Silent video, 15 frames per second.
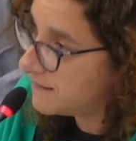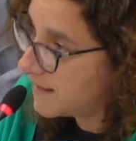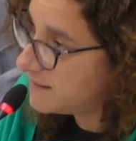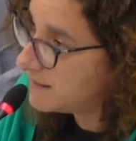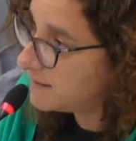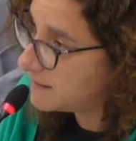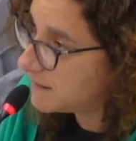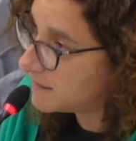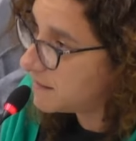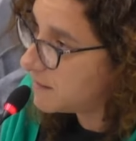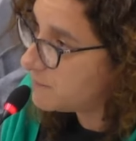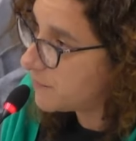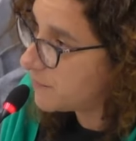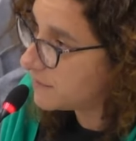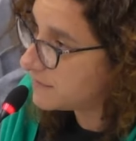de edad en este
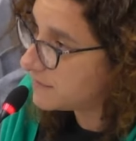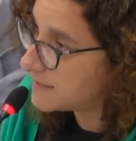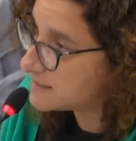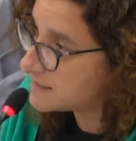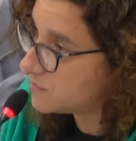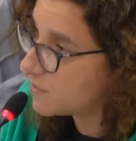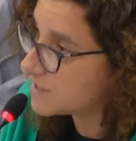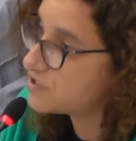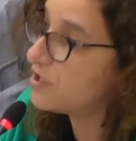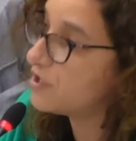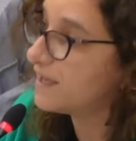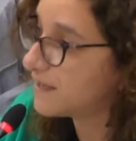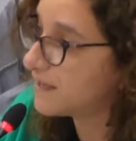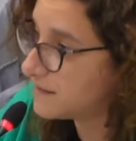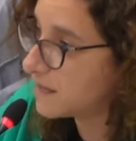tipo de
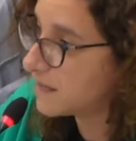situaciones que